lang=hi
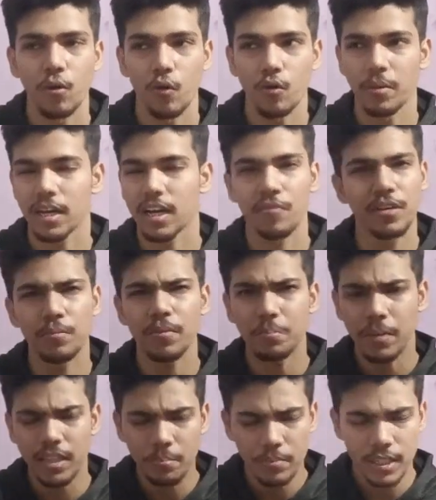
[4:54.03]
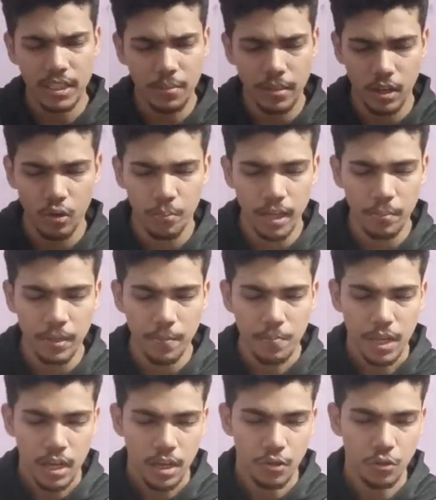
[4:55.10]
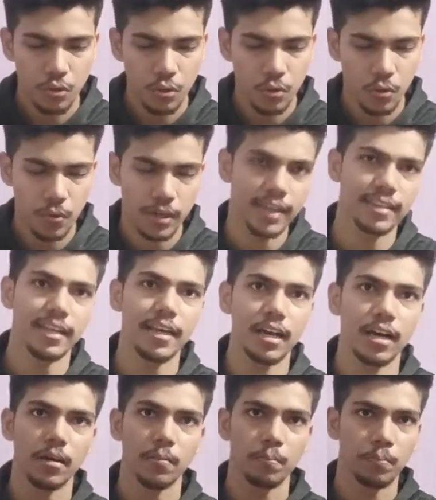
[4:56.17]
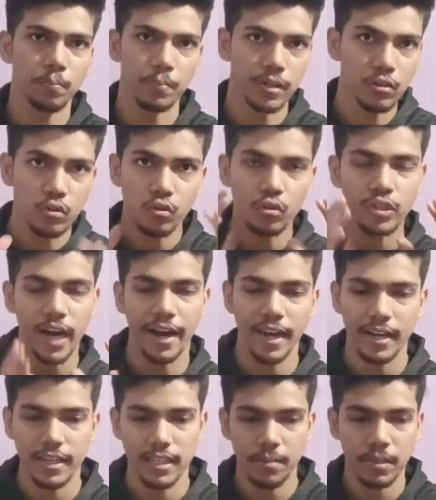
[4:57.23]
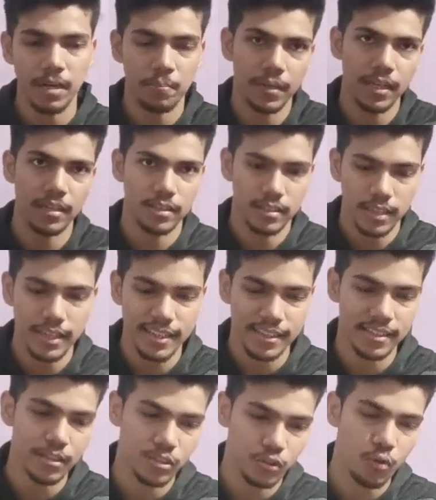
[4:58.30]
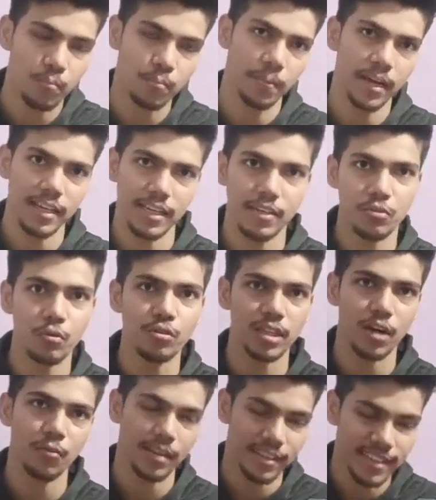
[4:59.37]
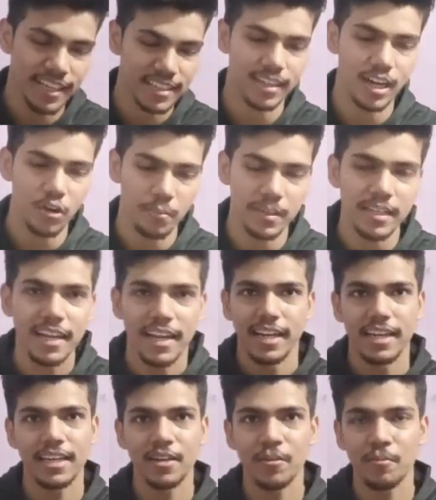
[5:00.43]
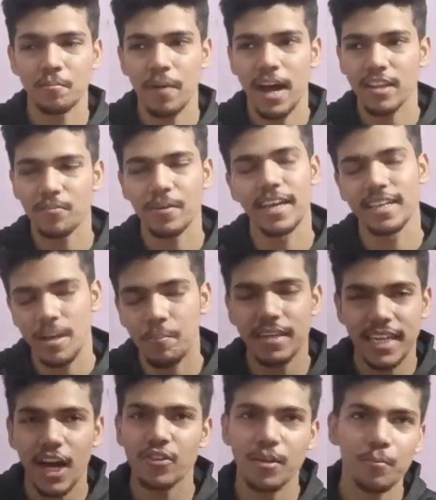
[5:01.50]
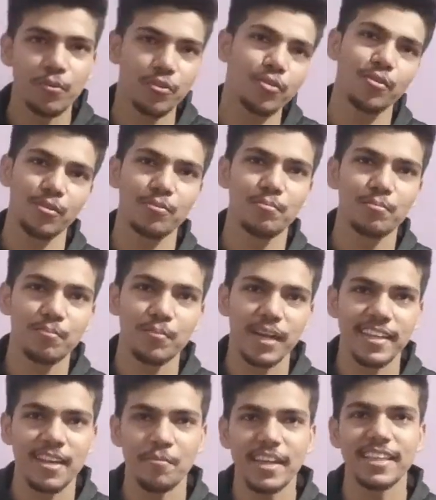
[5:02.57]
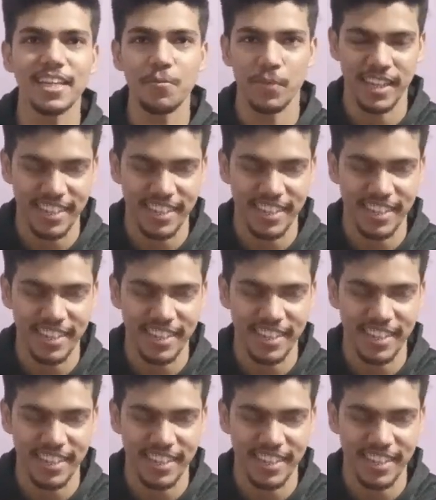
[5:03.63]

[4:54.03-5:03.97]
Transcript: और मैं काफ़ी मतलब सच बता रहा हूँ मैं अभी जो रहते हैं ना बिल्कुल कुछ आइडिया नहीं है मैं अपने तरीके से जो मैं ये सोच रहा हूँ ऐसे ही चल रहा हूँ अभी लेकिन बाद में एग्जाम में क्या होता है वो तो एग्जाम के दिन ही पता